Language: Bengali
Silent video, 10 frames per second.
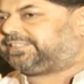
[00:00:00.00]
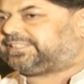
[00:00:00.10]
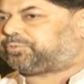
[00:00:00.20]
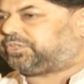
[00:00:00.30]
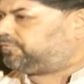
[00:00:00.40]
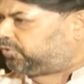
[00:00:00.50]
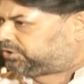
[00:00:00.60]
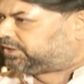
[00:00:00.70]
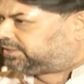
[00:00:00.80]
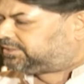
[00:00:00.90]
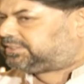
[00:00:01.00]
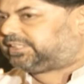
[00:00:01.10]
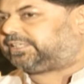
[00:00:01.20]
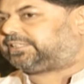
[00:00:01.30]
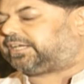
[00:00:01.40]
ইট ইজ আপ টু দ্য ভোটার্স
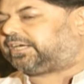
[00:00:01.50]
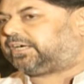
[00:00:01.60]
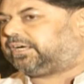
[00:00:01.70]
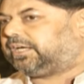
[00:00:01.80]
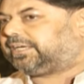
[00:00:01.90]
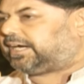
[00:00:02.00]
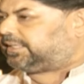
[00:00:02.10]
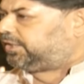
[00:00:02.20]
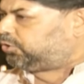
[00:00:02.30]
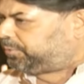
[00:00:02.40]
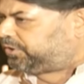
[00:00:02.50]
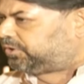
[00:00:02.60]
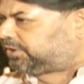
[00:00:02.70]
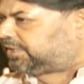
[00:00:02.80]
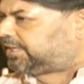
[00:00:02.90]
যে তারা কাদের
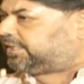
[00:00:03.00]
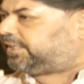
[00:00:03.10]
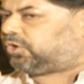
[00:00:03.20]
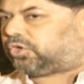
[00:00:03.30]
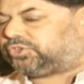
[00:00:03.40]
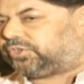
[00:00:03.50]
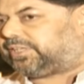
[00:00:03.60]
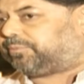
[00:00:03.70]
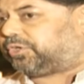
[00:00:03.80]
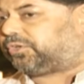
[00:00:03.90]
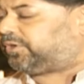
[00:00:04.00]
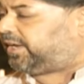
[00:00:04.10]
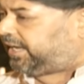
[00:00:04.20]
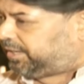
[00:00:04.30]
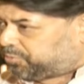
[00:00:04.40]
অভিজ্ঞতা কাদের অর্জনটা মনে করে
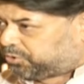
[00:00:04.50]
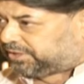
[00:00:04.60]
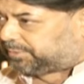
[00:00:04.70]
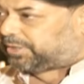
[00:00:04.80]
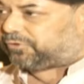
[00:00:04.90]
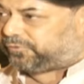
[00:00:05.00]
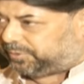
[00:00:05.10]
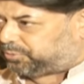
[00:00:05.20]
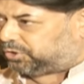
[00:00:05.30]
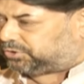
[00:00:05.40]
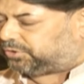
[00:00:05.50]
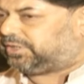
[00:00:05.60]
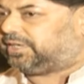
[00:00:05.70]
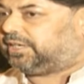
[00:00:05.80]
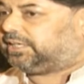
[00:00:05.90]
এই মুহূর্তে বাফের প্রয়োজন
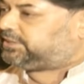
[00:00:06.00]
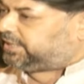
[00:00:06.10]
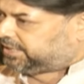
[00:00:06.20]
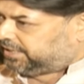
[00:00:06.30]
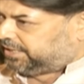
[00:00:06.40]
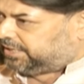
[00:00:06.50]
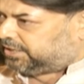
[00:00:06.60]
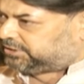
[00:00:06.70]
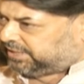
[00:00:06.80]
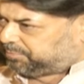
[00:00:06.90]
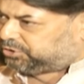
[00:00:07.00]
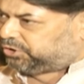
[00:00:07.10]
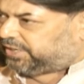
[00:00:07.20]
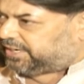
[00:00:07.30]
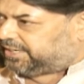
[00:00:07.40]
সেখানেই সেই
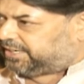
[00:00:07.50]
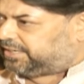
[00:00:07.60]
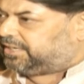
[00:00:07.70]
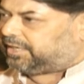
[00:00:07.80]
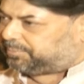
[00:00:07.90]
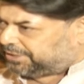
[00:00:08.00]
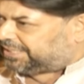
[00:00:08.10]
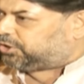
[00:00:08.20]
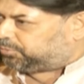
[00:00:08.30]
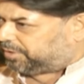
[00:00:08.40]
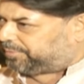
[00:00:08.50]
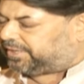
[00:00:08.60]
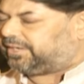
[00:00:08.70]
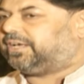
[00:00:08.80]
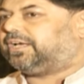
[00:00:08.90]
বিষয়টি এখানে প্রাধান্য পাবে
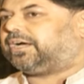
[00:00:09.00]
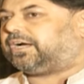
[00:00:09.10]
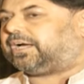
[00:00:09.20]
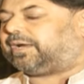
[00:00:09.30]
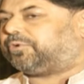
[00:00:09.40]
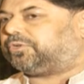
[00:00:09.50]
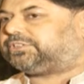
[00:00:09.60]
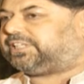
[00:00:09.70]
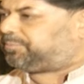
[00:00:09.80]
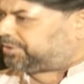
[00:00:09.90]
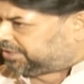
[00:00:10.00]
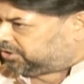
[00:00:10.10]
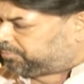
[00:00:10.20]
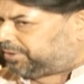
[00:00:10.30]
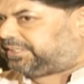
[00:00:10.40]
এবং সেই
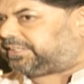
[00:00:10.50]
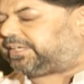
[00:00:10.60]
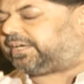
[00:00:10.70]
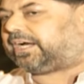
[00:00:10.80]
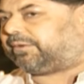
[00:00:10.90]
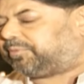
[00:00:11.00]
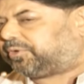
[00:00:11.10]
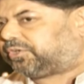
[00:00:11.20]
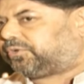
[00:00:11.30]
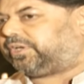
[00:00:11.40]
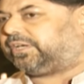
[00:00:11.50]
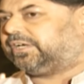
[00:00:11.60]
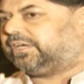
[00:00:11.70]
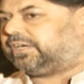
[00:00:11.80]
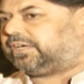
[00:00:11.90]
প্রাধান্যর ভিত্তিতে আমি মনে করি
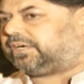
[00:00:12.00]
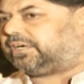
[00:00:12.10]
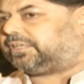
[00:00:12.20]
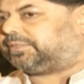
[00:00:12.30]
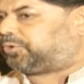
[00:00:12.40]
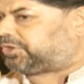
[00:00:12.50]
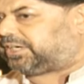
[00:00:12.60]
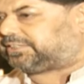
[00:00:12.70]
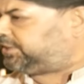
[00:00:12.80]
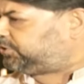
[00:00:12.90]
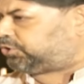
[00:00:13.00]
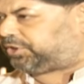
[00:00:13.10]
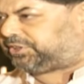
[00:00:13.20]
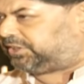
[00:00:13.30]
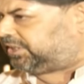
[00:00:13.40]
ভোটাররা
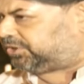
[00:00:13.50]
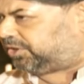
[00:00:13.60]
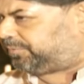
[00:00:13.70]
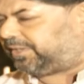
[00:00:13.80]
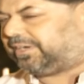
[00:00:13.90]
সঠিক সিদ্ধান্ত নেবে